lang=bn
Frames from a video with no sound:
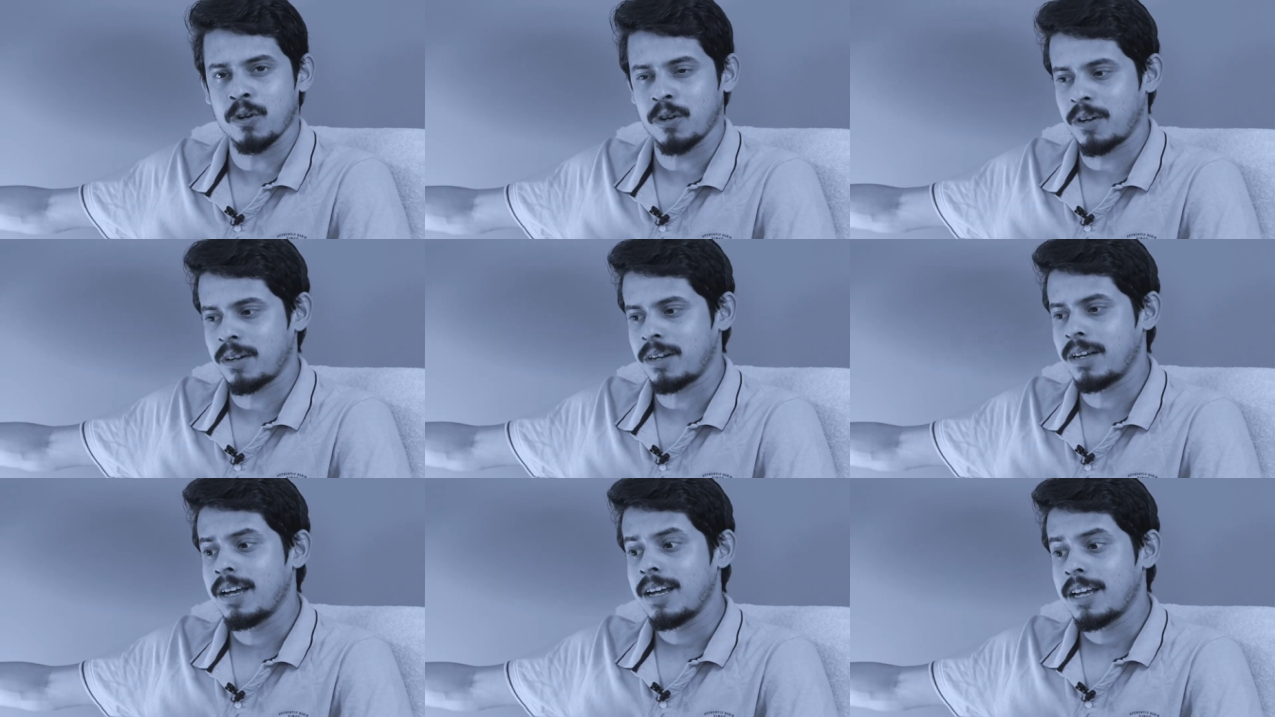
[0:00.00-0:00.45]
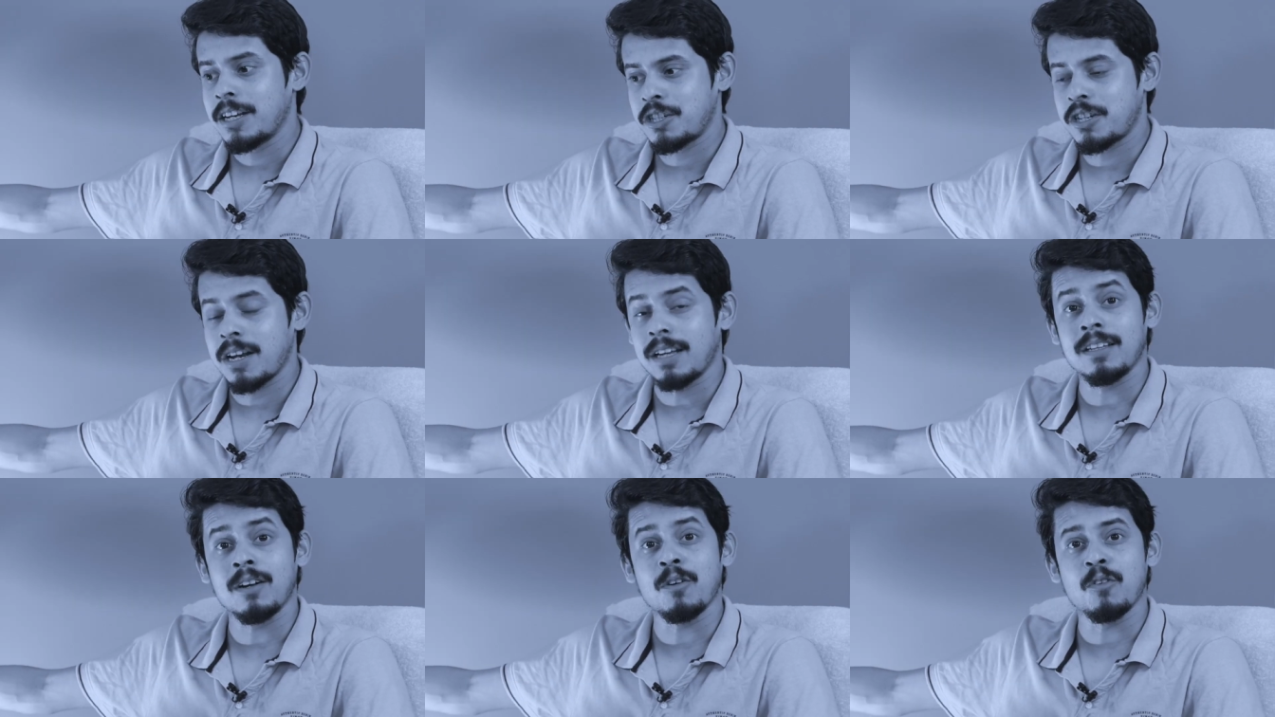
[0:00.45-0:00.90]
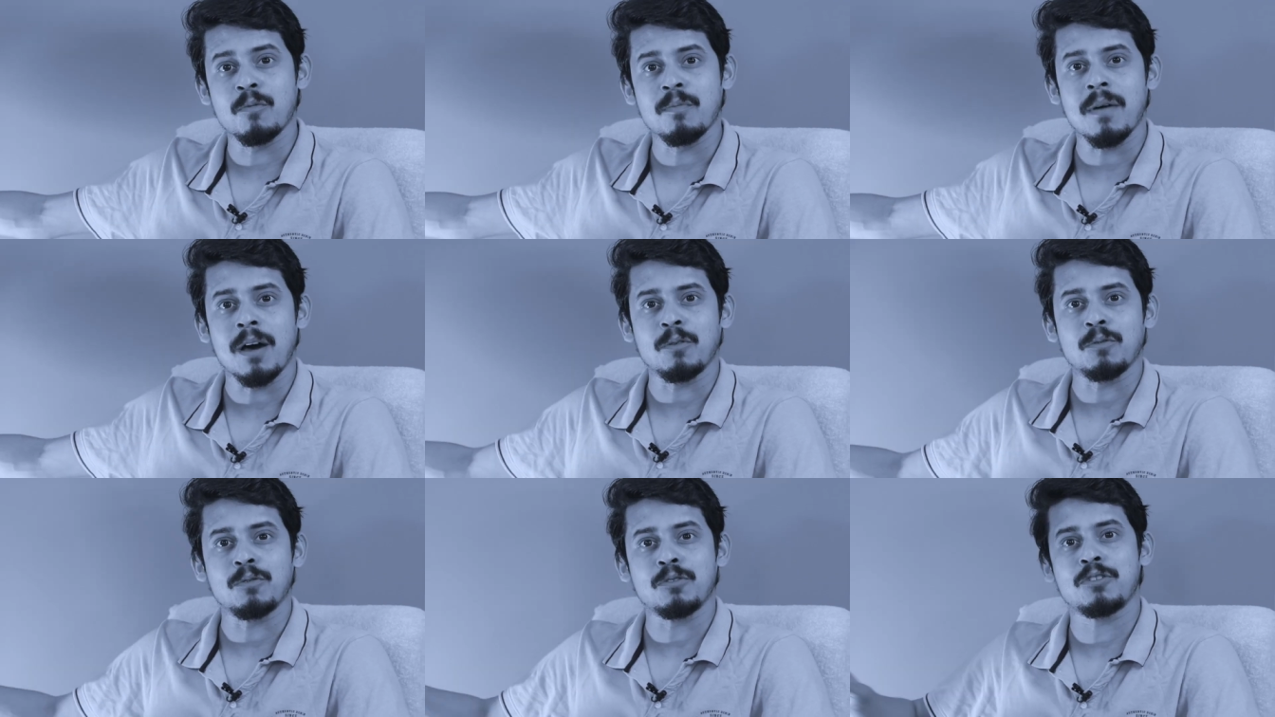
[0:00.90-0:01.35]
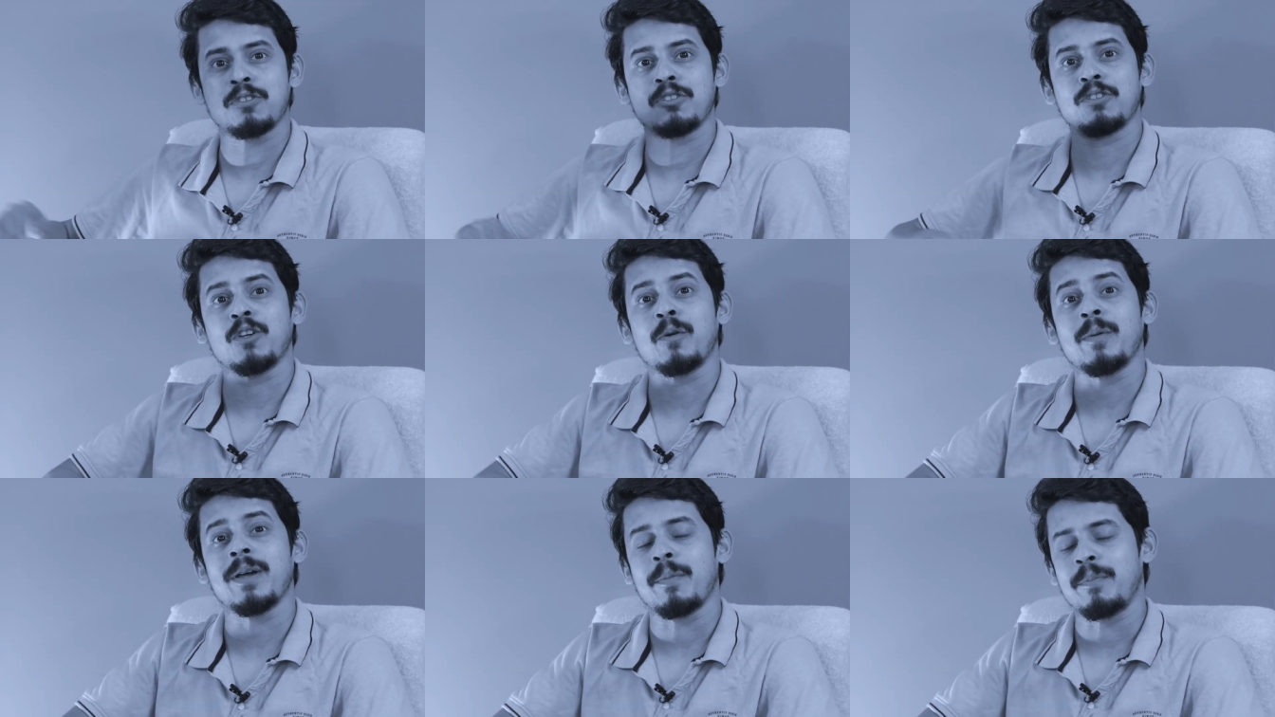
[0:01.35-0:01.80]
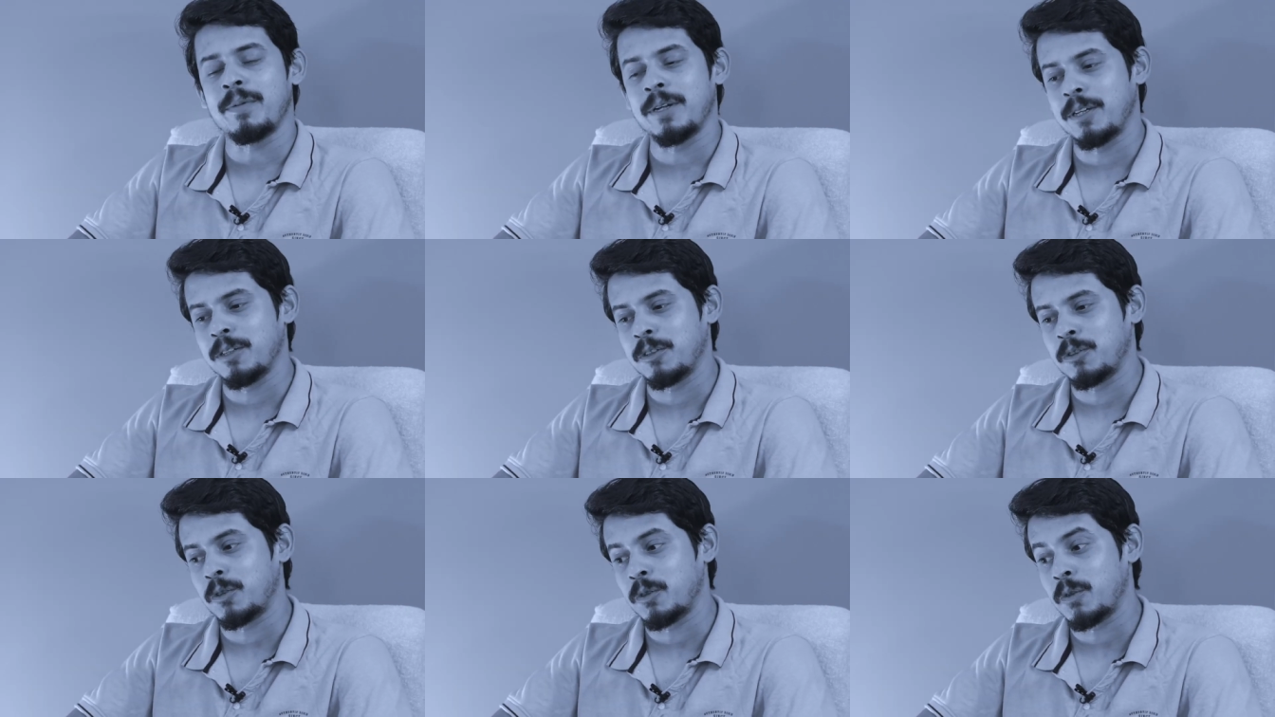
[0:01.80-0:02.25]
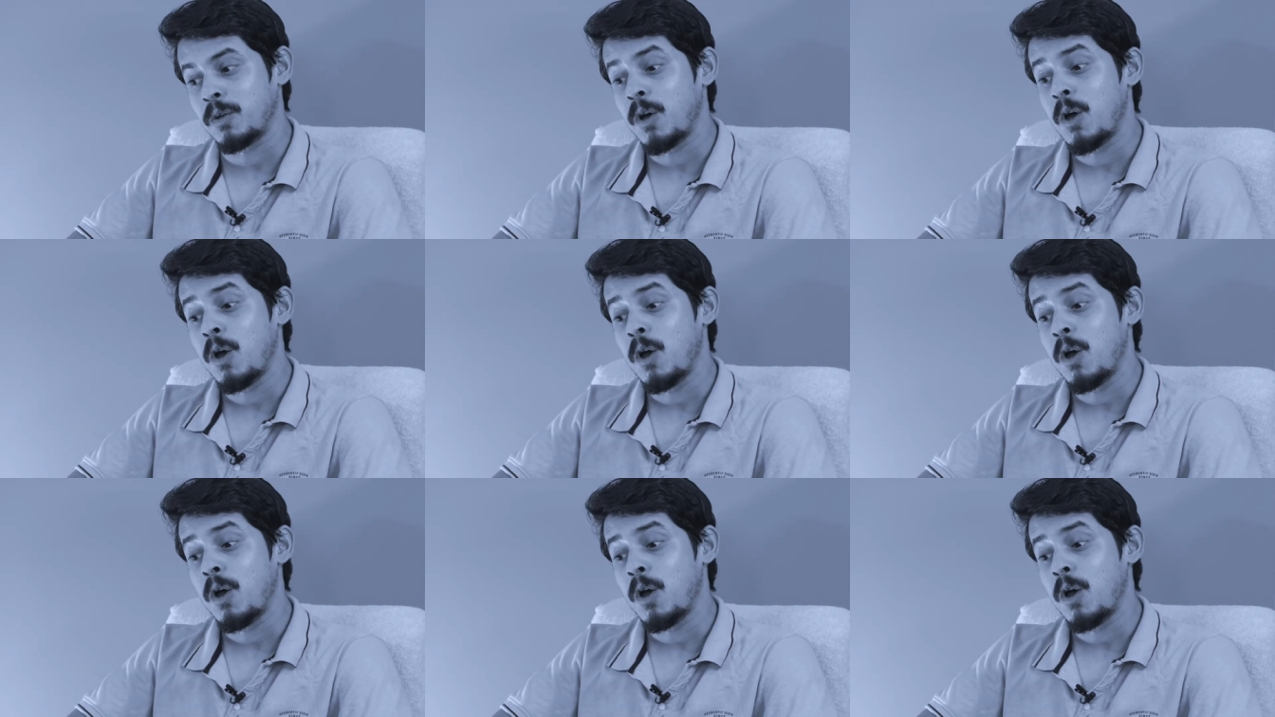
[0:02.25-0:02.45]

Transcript: নন সাধারণ মানুষ তবে আপনি কিন্তু